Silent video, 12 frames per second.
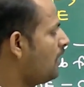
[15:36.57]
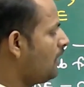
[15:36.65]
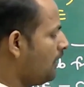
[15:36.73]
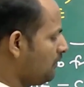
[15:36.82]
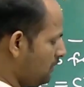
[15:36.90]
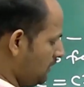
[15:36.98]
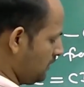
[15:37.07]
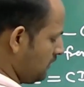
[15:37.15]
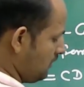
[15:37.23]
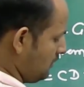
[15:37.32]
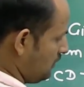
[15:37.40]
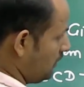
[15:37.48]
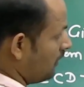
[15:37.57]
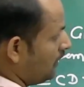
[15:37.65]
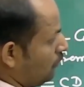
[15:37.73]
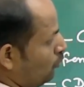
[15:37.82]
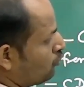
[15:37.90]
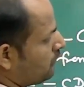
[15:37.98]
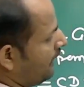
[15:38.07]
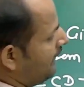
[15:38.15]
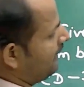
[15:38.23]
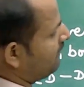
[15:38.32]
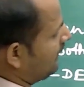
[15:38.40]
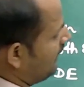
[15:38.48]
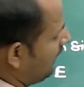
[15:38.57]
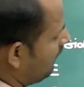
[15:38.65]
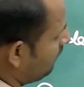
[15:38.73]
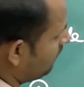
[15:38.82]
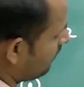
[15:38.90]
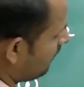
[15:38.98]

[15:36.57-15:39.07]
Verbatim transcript: अब दूसरा यहां से लेंगे हम